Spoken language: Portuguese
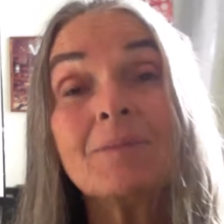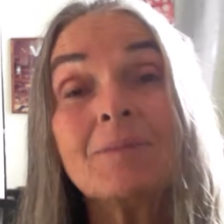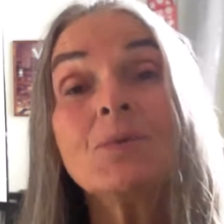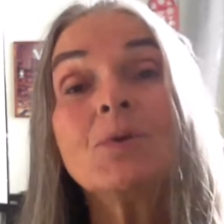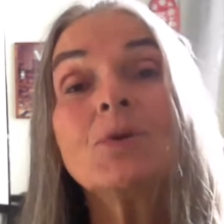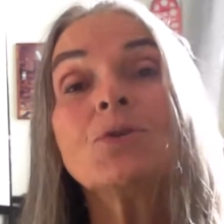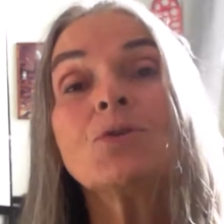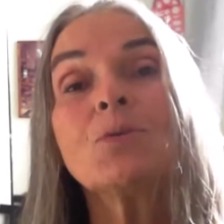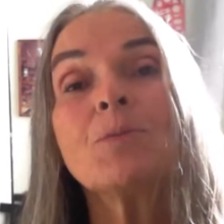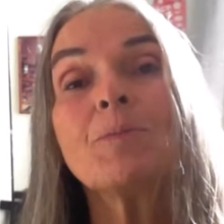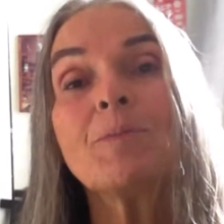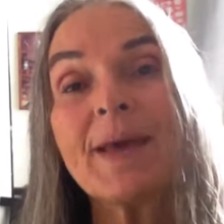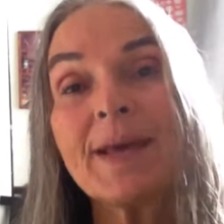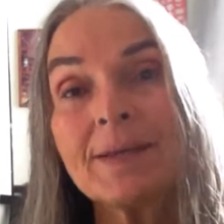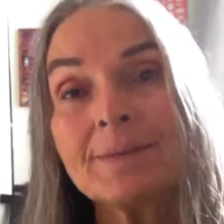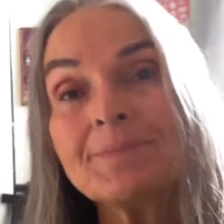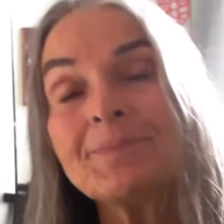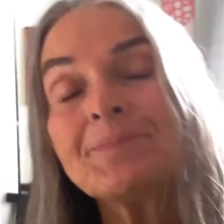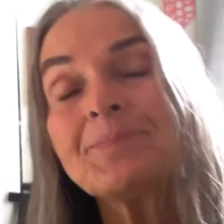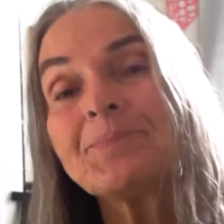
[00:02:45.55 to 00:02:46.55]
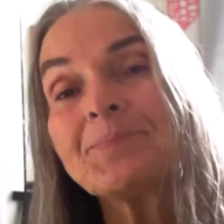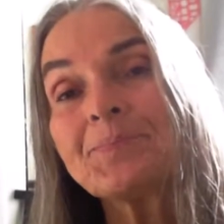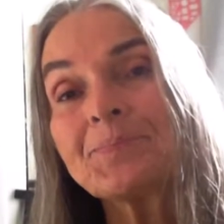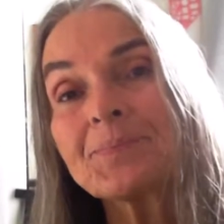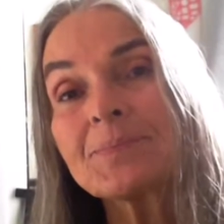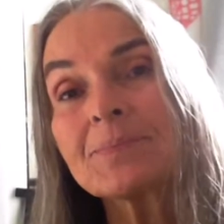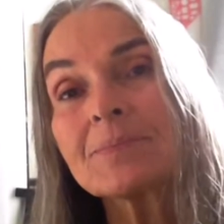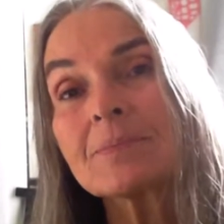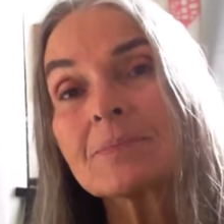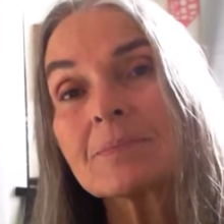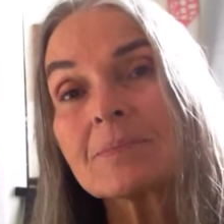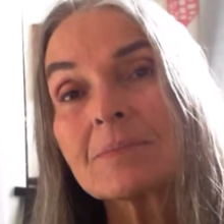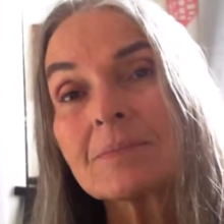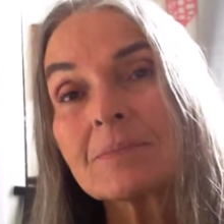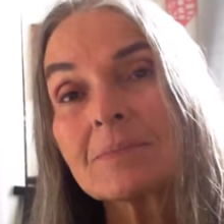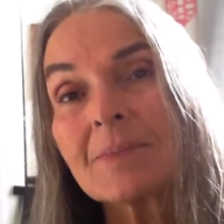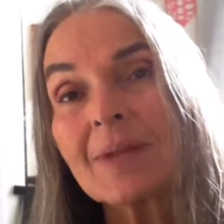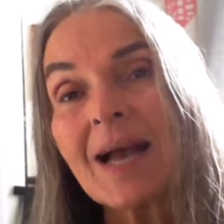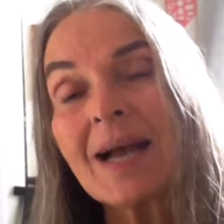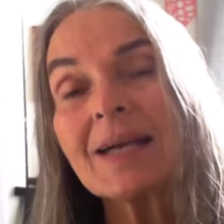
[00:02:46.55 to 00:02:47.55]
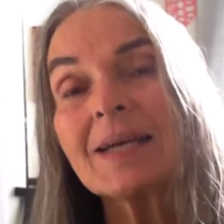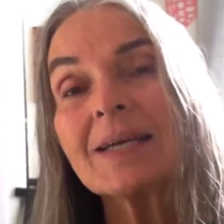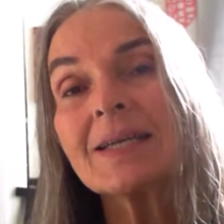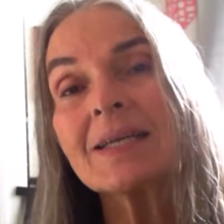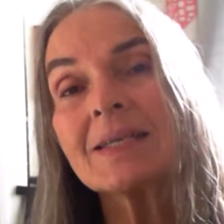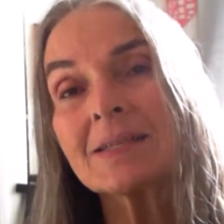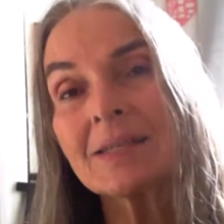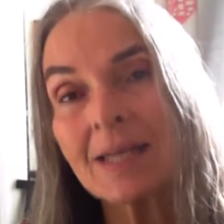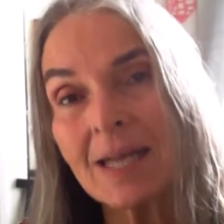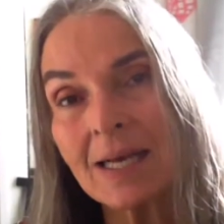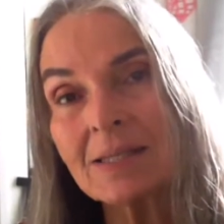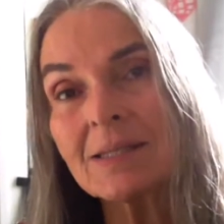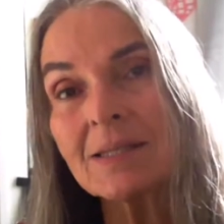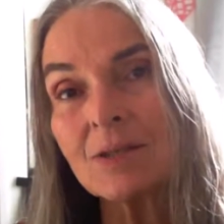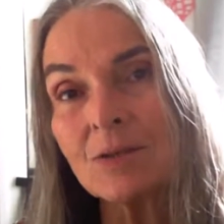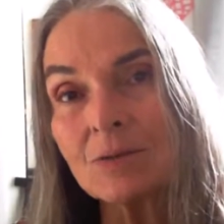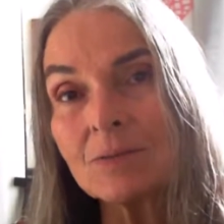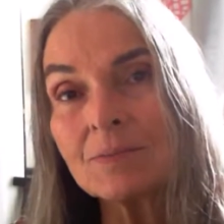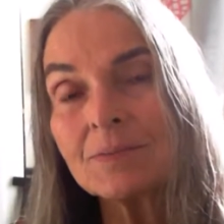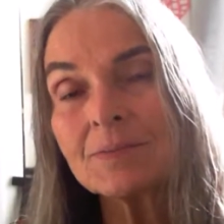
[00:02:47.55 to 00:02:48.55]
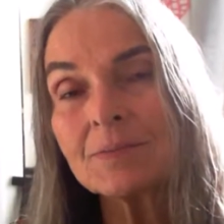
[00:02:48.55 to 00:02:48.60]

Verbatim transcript: Muito bem, a criança nasceu